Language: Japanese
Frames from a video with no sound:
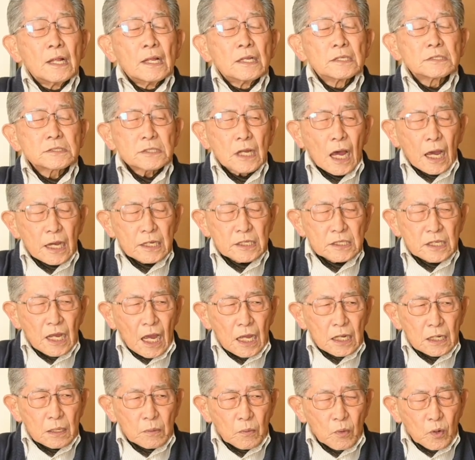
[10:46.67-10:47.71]
最
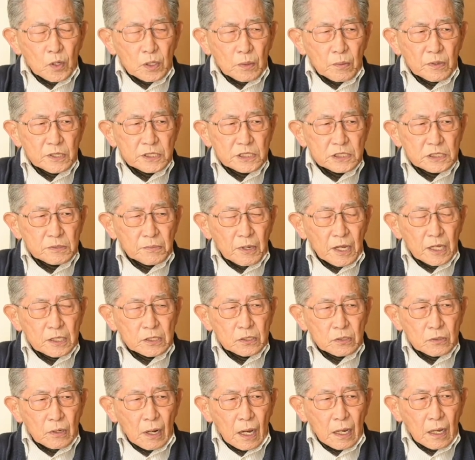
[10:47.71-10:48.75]
大のものでも1
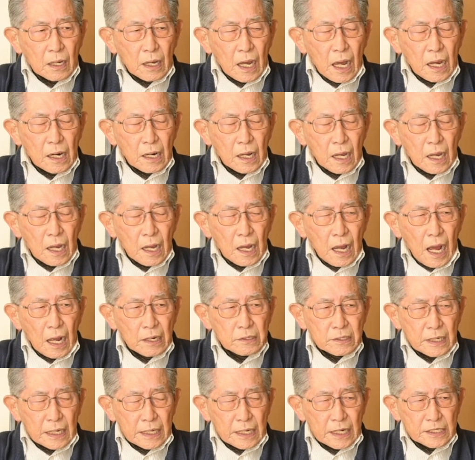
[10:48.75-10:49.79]
メートルあ
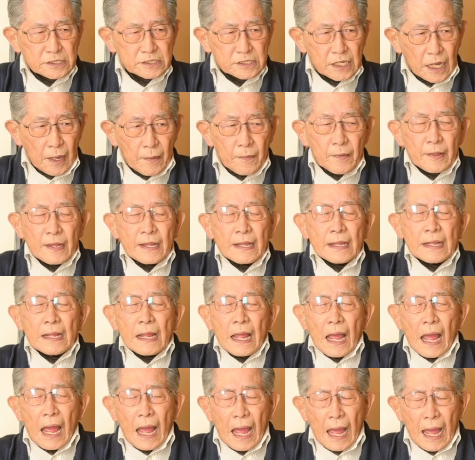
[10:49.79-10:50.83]
るかなしで、
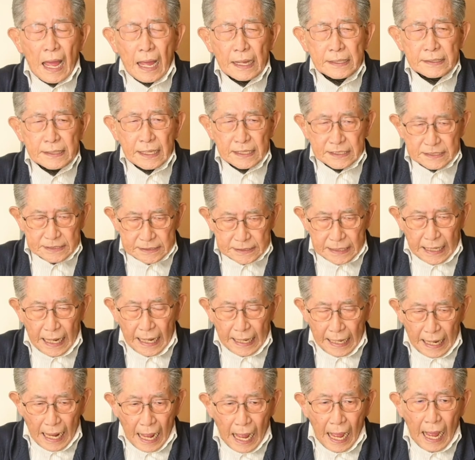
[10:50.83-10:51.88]
ですか
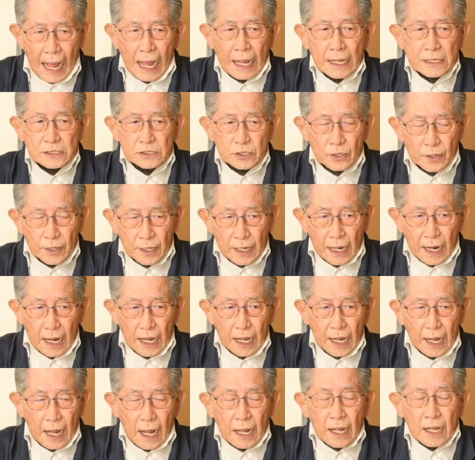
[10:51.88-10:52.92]
らそれら
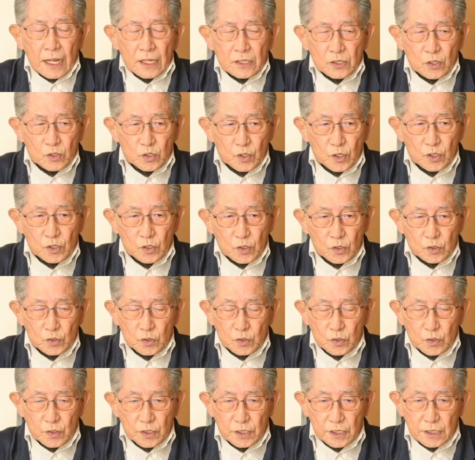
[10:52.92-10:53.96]
がのそりのそり
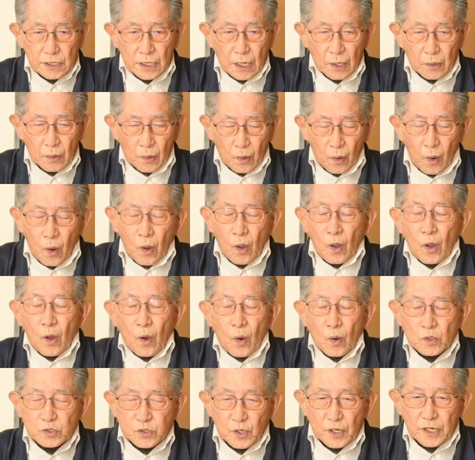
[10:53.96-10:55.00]
と人間を
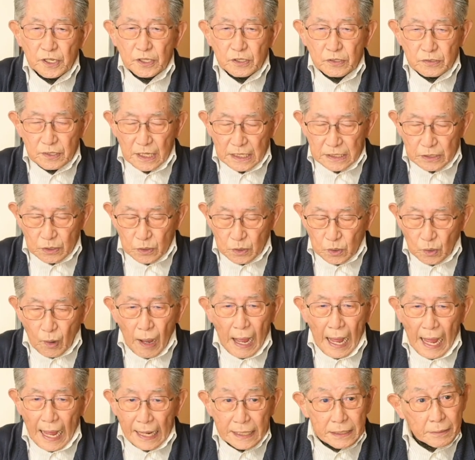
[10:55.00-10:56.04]
襲いに来るなんてことは
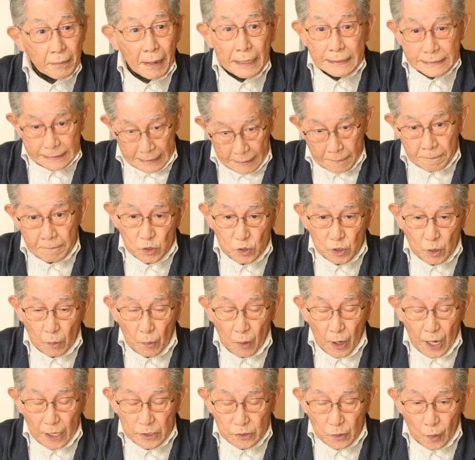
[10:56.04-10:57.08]
ありません。と
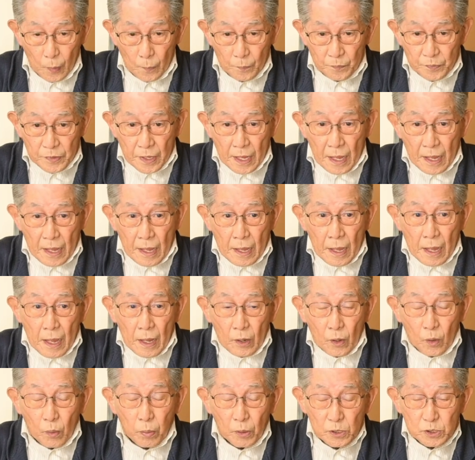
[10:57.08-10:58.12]
も
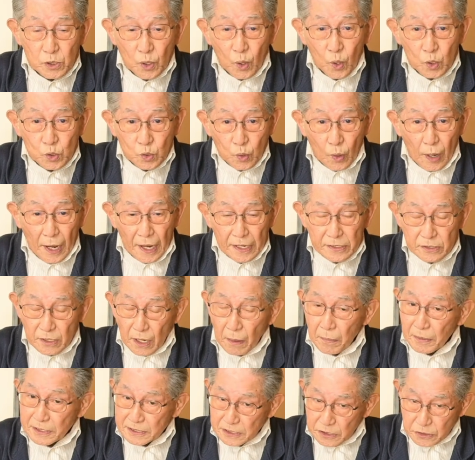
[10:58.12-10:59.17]
コモドオオトカゲっての
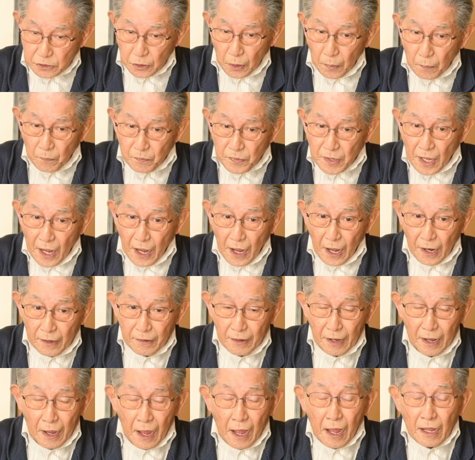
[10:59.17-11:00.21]
は別ですよ。あれ
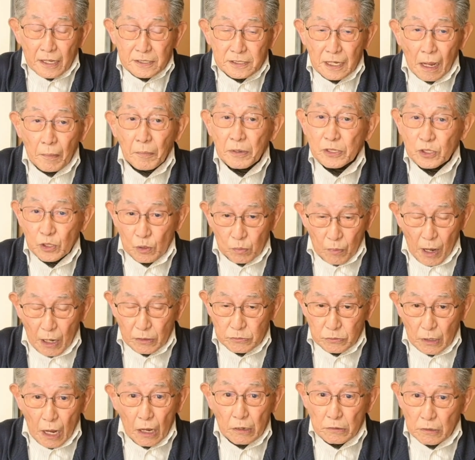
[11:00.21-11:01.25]
は3メートル回る
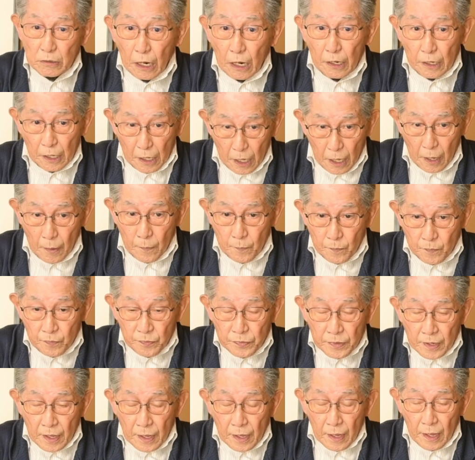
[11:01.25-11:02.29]
のがあるらね、
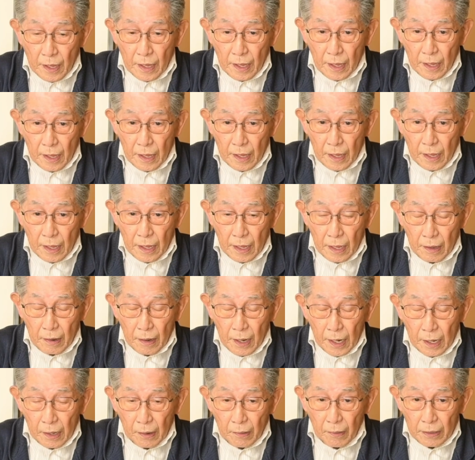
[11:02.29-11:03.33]

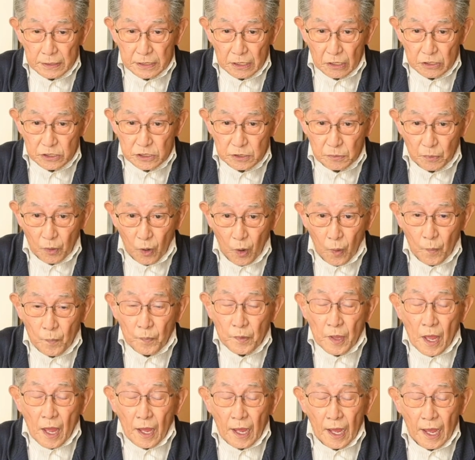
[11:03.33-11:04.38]
あれは私も、
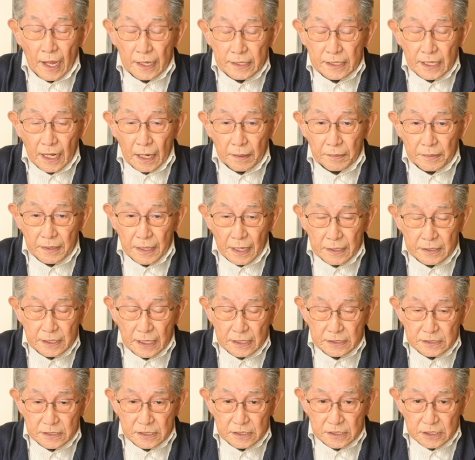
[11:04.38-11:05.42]
テレビで
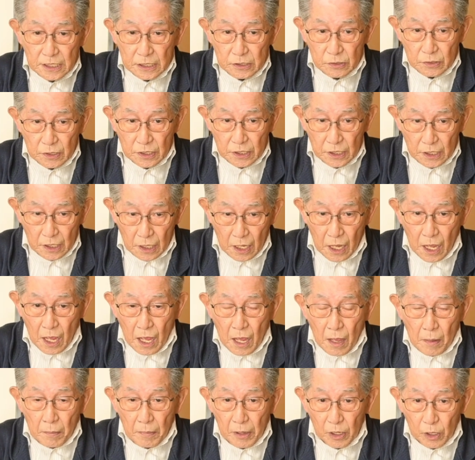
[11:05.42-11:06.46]
撮影した時に
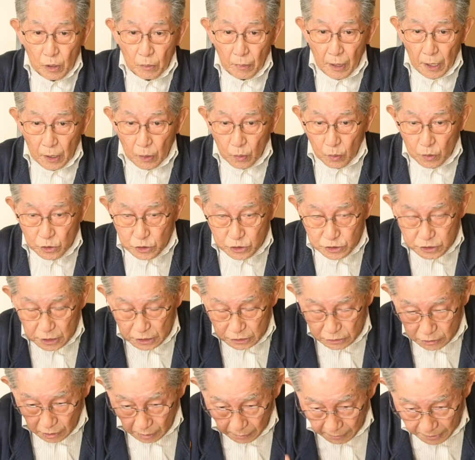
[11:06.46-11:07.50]
目の前60
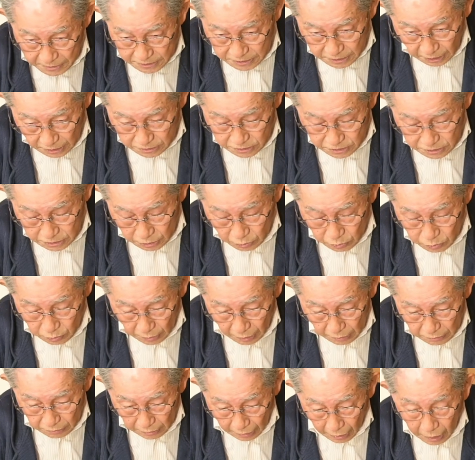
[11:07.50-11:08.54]
センチぐらいまで近づいたこと
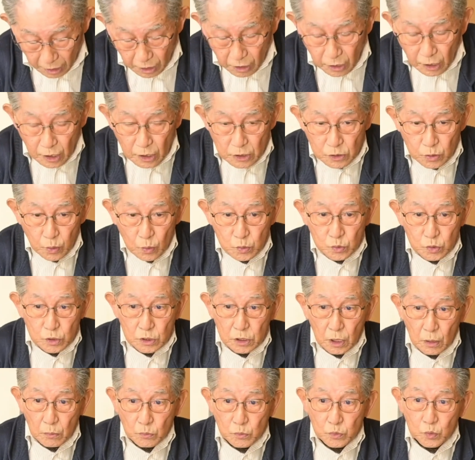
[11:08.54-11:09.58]
があるか、その時
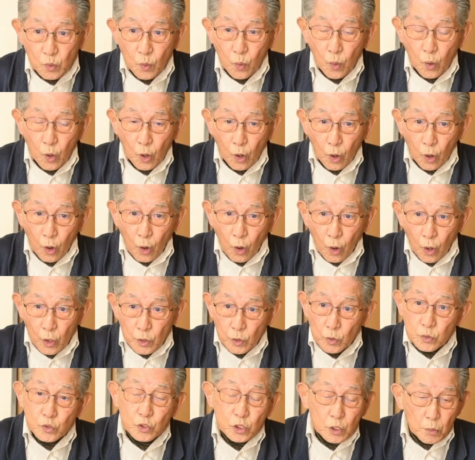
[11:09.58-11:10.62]
には向こうから
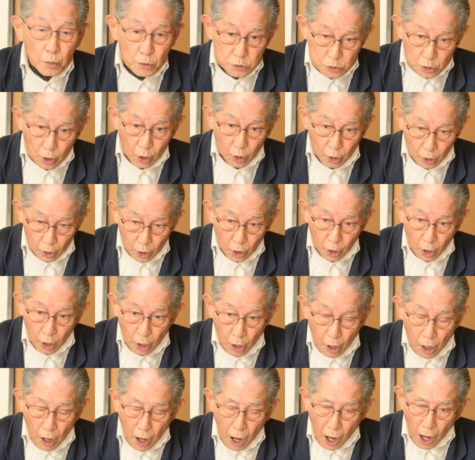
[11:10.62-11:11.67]
寄ってきましたからね、
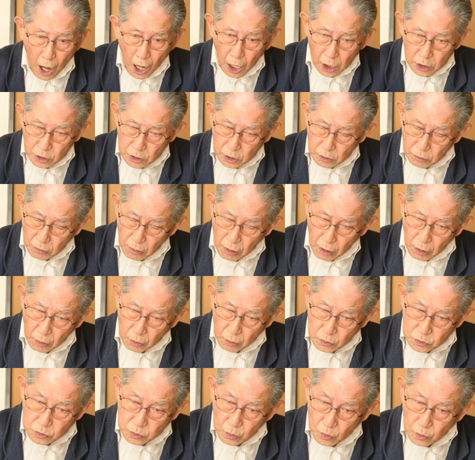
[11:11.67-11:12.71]
あるい
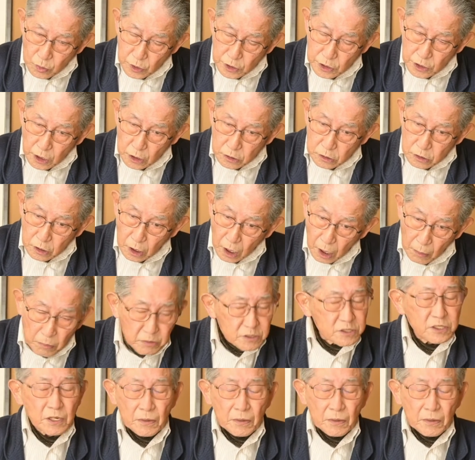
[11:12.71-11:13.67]
は襲う気だったかもし